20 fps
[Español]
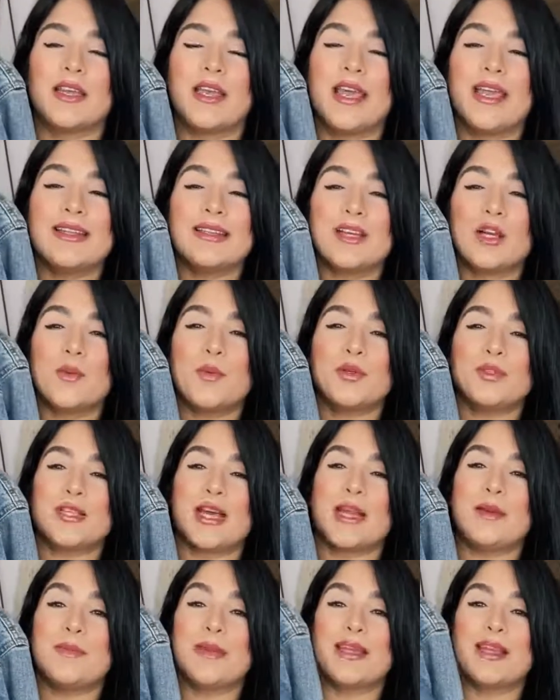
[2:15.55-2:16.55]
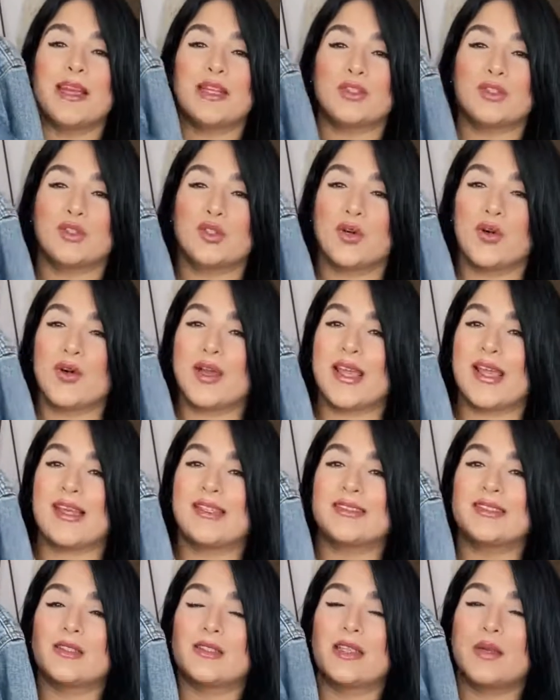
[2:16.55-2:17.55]
Este como tal me encantó,
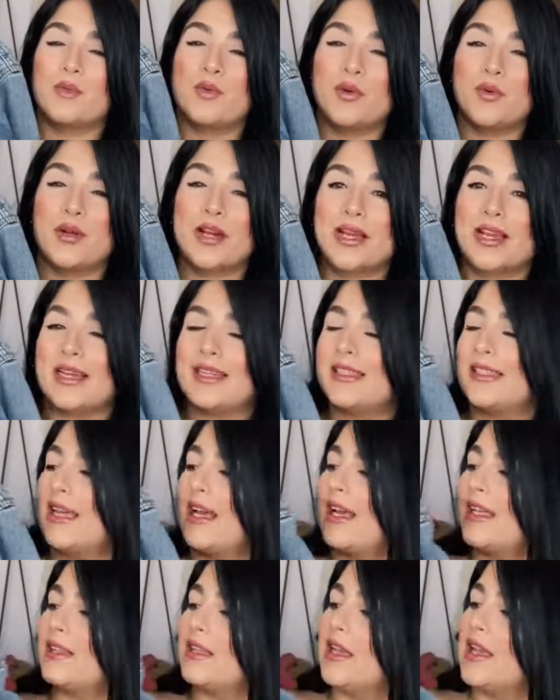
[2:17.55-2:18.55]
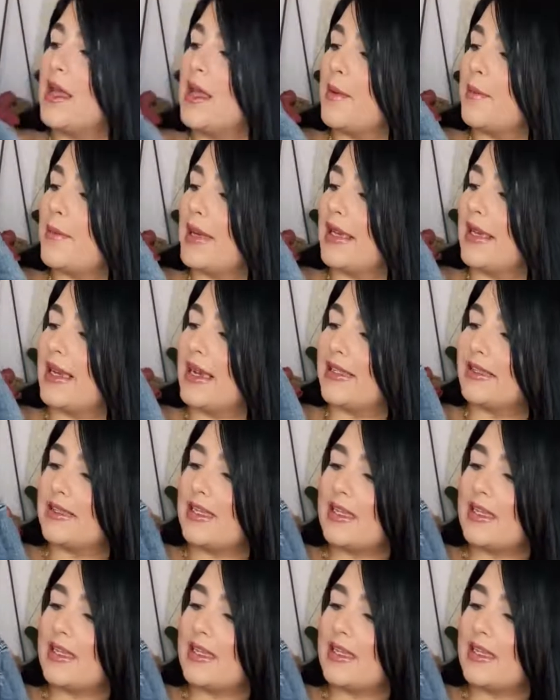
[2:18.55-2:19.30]
es de muy buena calidad. Me encanta